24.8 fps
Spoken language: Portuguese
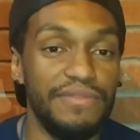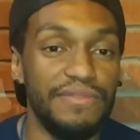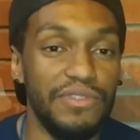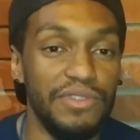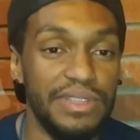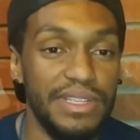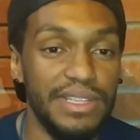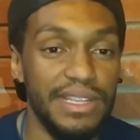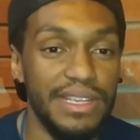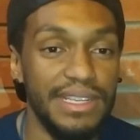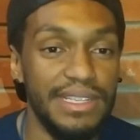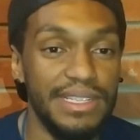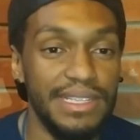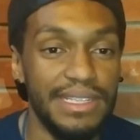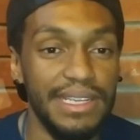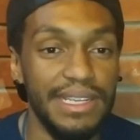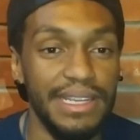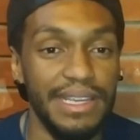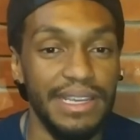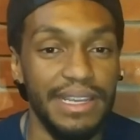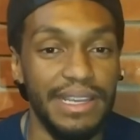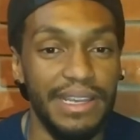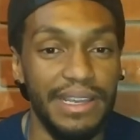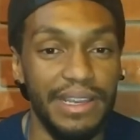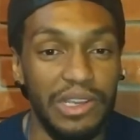vocês.
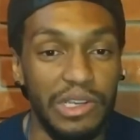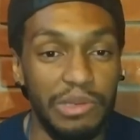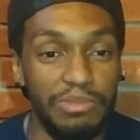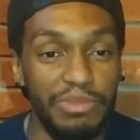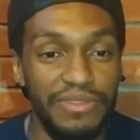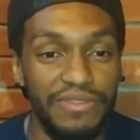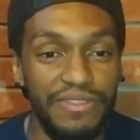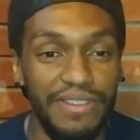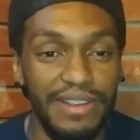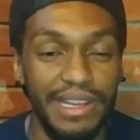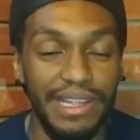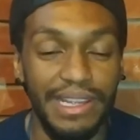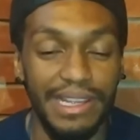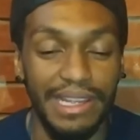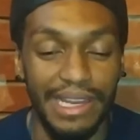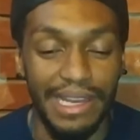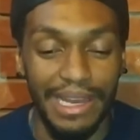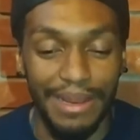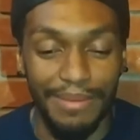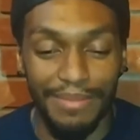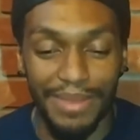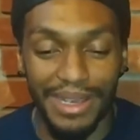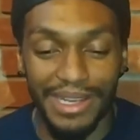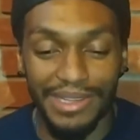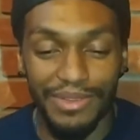É, como eu falei, ele é
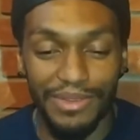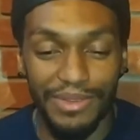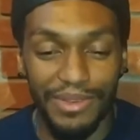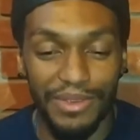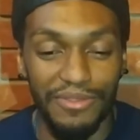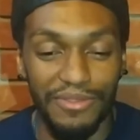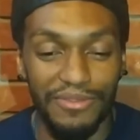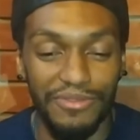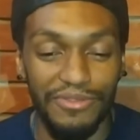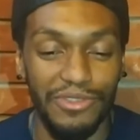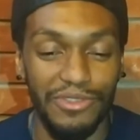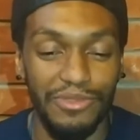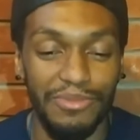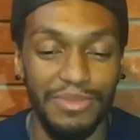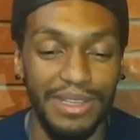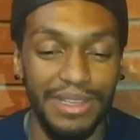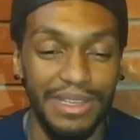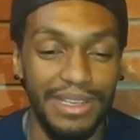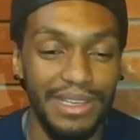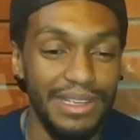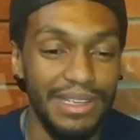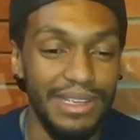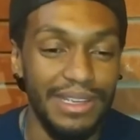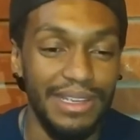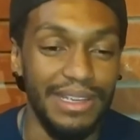mais do que um filme
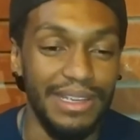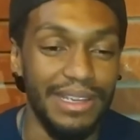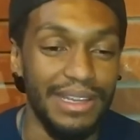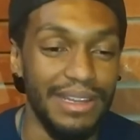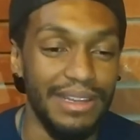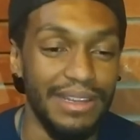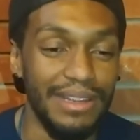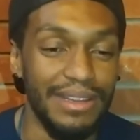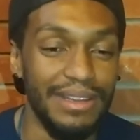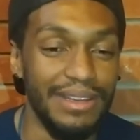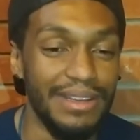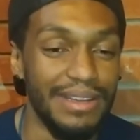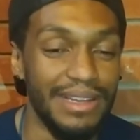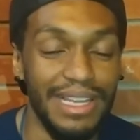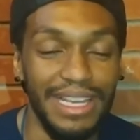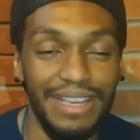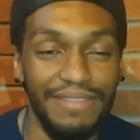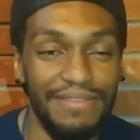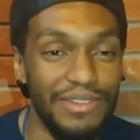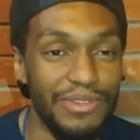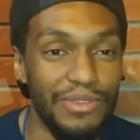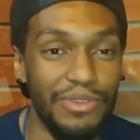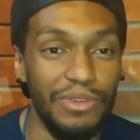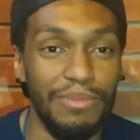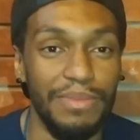é,
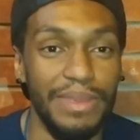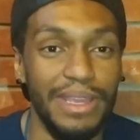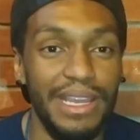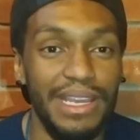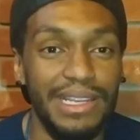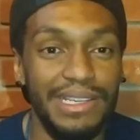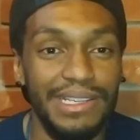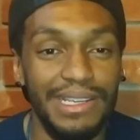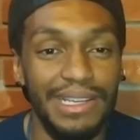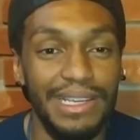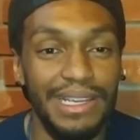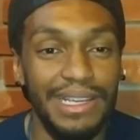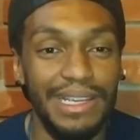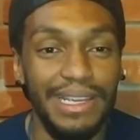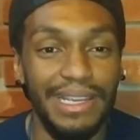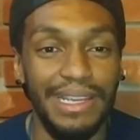leve de comédia.